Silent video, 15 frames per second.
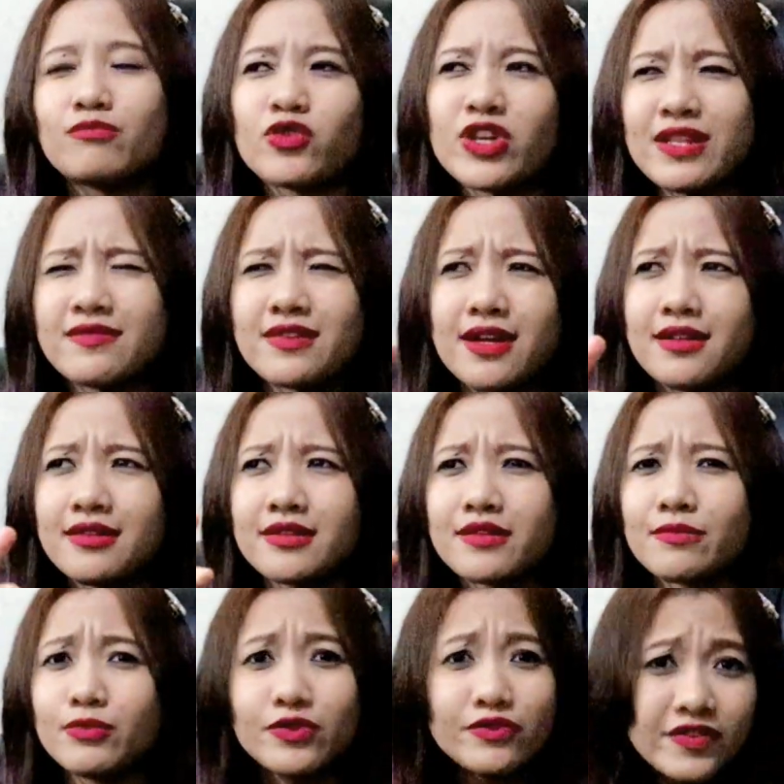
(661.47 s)
mungkin trailer
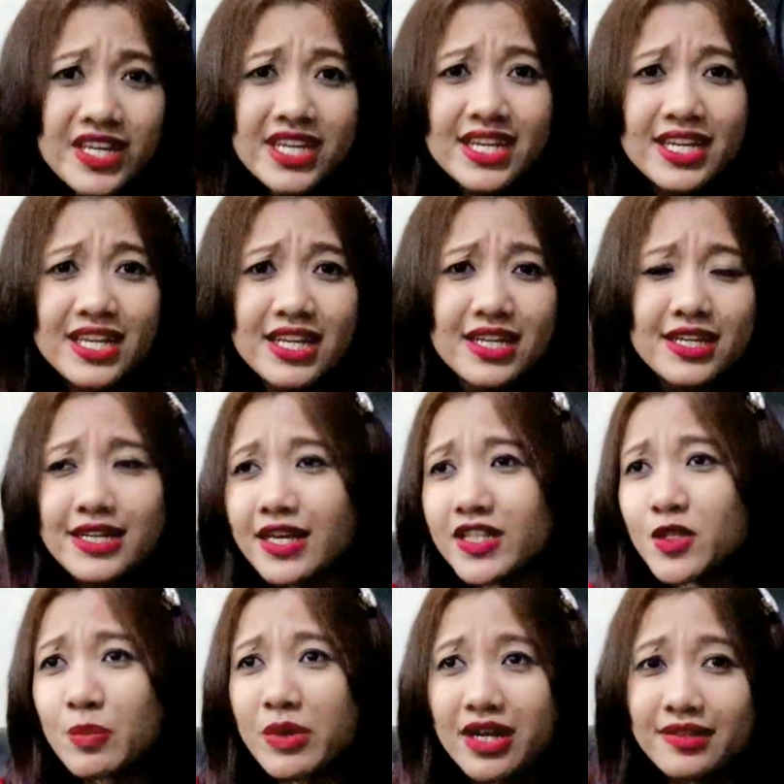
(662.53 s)
movie,
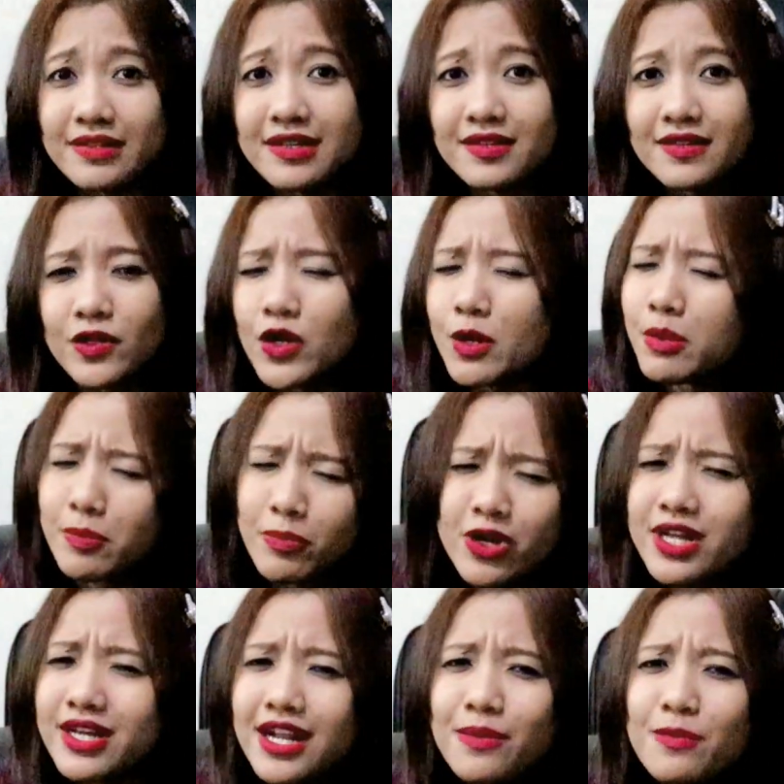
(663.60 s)
dance practice atau apapun
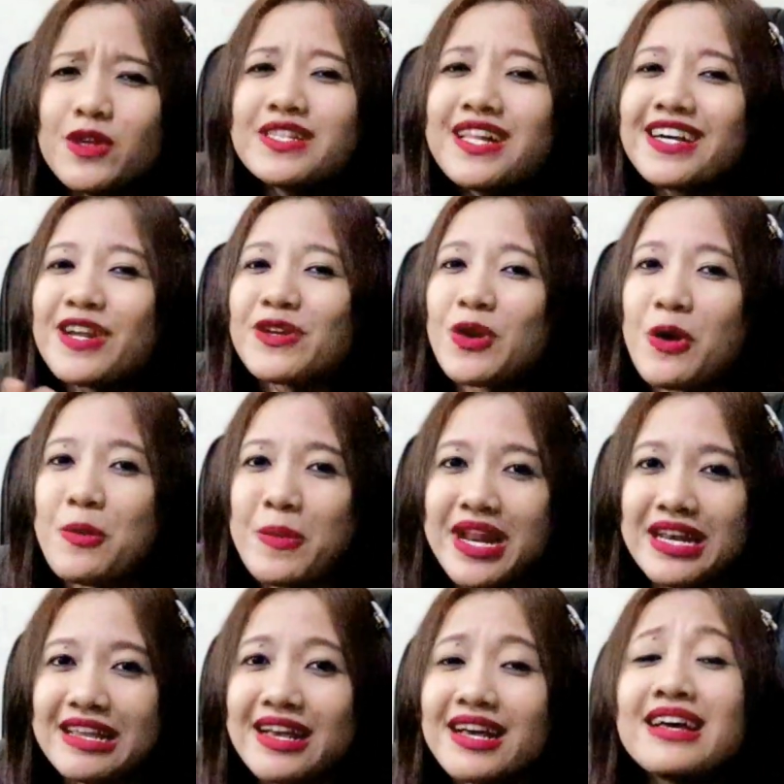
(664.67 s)
yang kalian mau silahkan
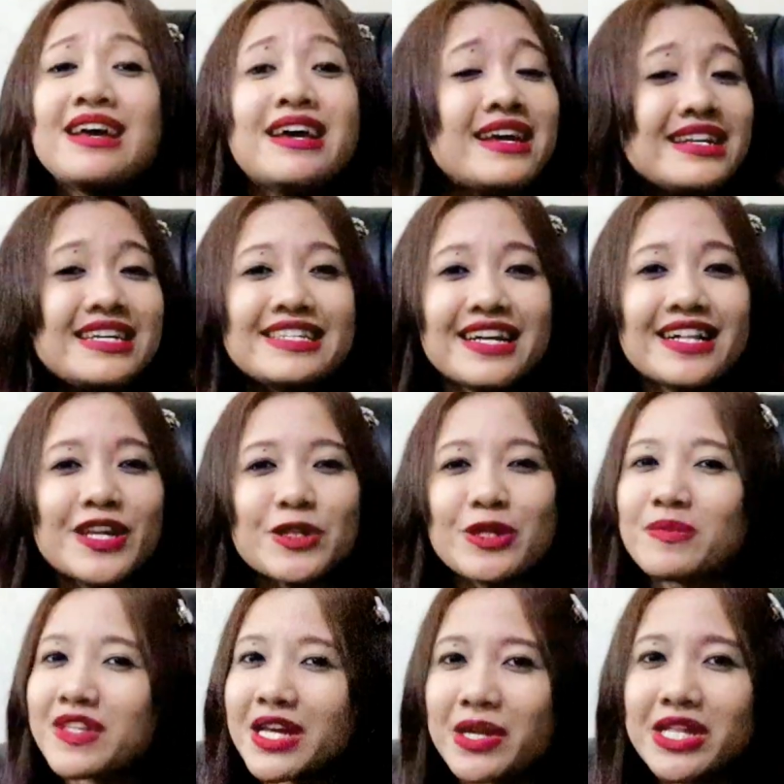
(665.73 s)
komen ya di channel
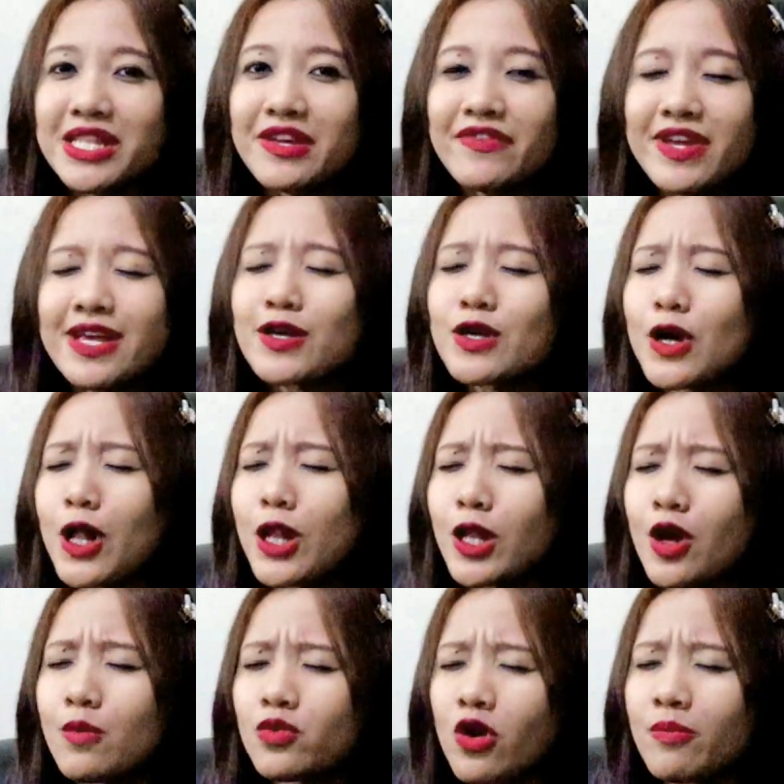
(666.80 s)
YouTube Saran TV,
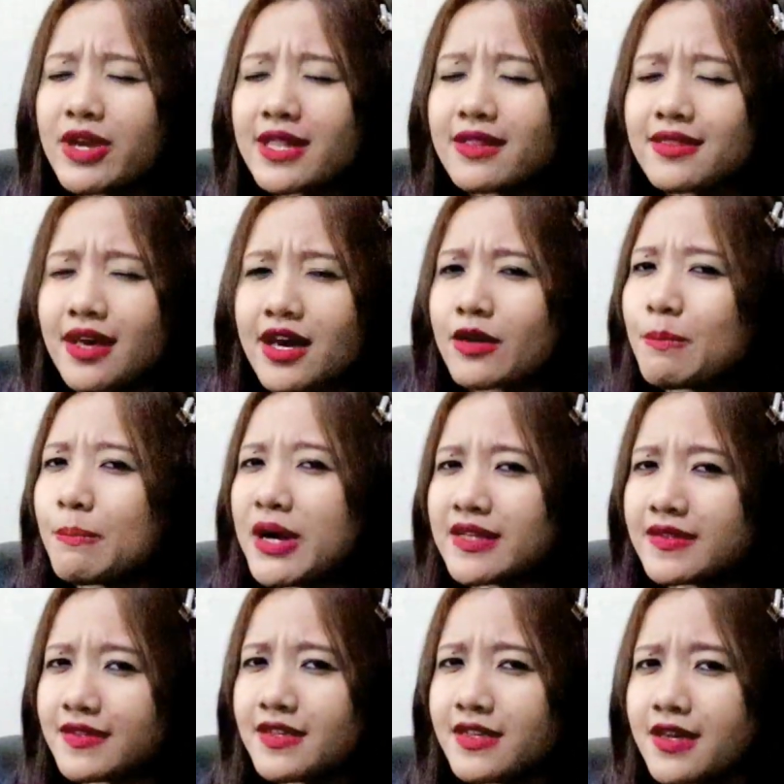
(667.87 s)
kolom komentar
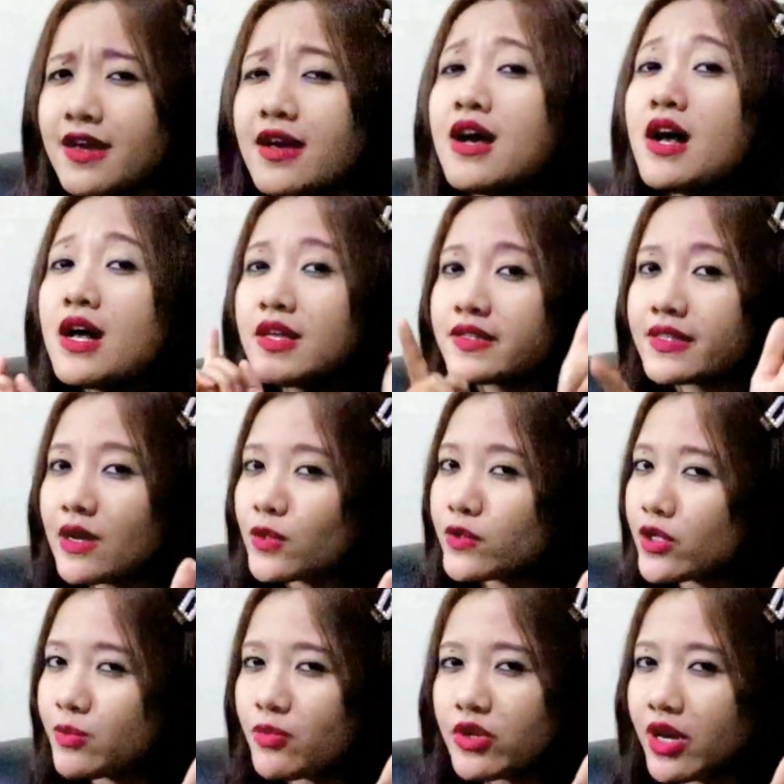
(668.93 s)
pastinya selalu
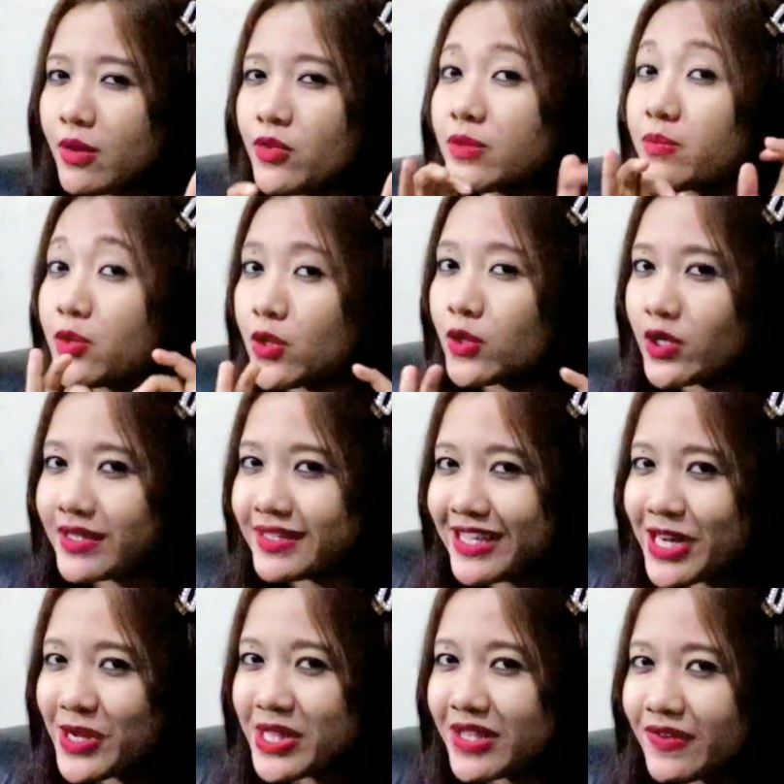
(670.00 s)
terbuka buat menonton
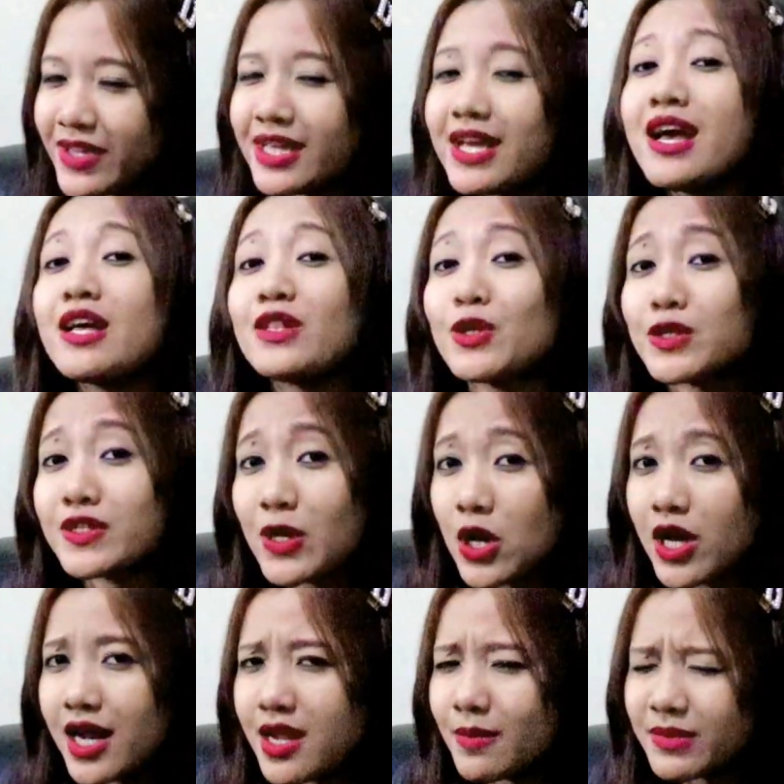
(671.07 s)
Saran TV. Terus
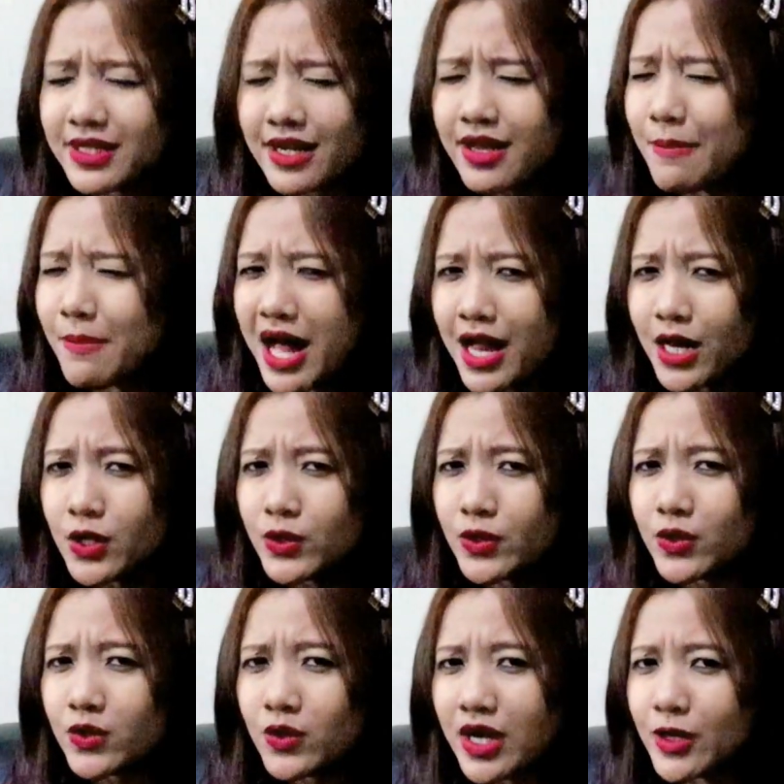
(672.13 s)
kalau kalian misalnya
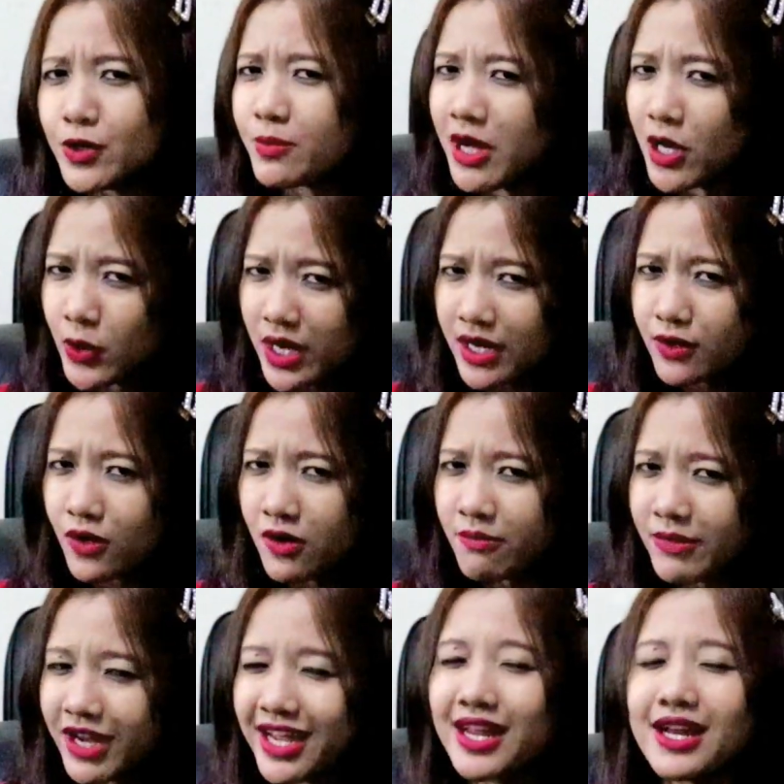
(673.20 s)
malu, aduh malu ah
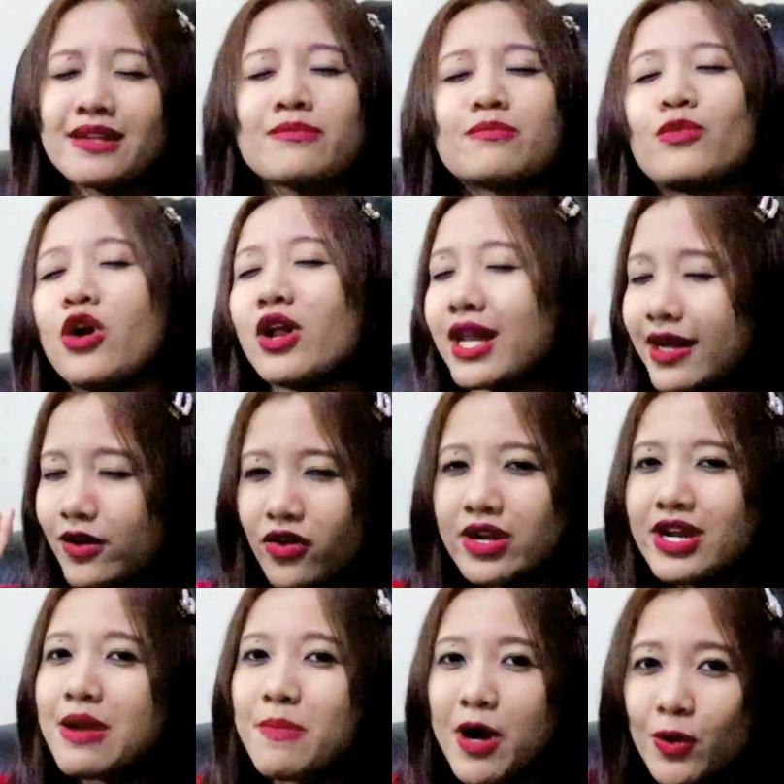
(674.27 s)
komen, boleh kok
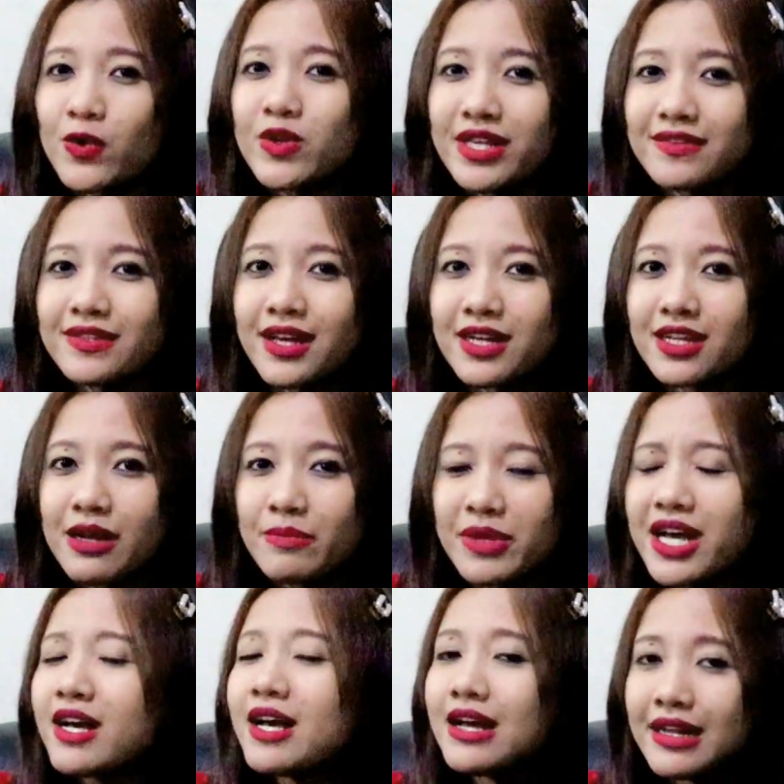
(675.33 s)
DM aku di Instagram ya.